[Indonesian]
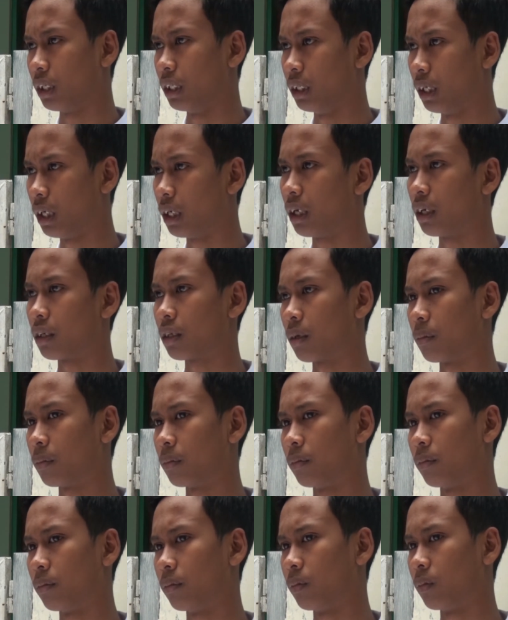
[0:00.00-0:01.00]
iya ya Sam
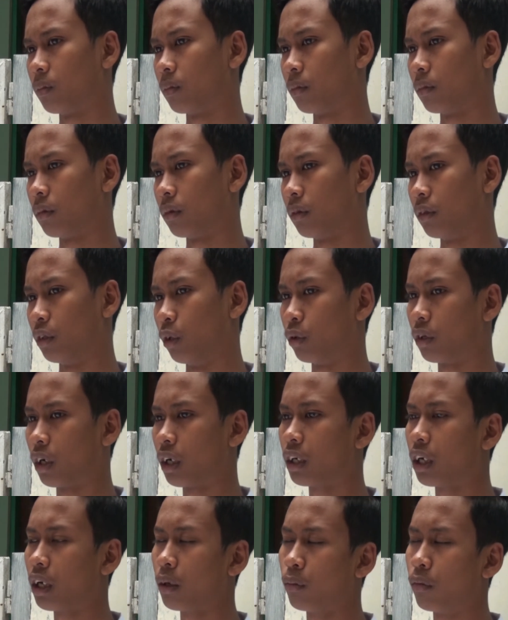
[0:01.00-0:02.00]
ya udah
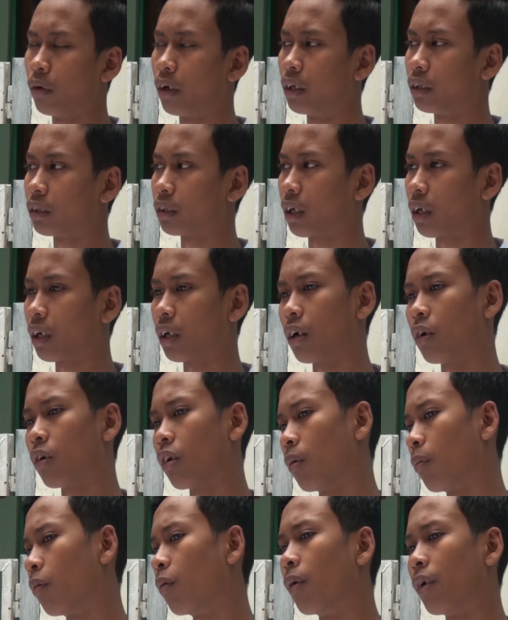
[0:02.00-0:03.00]
deh mulai sekarang
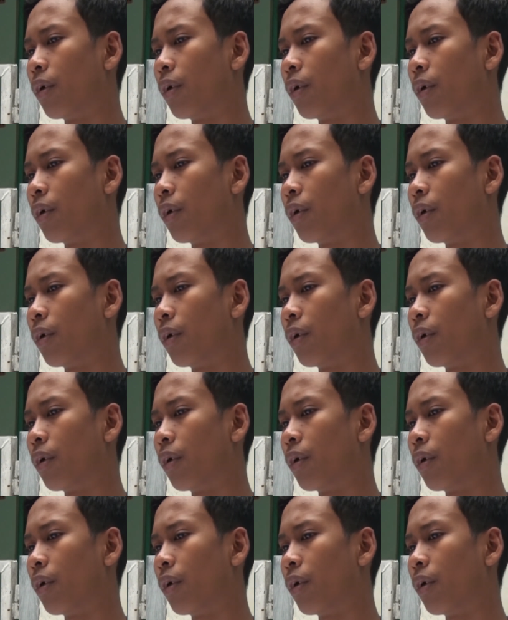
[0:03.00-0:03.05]
nggak mau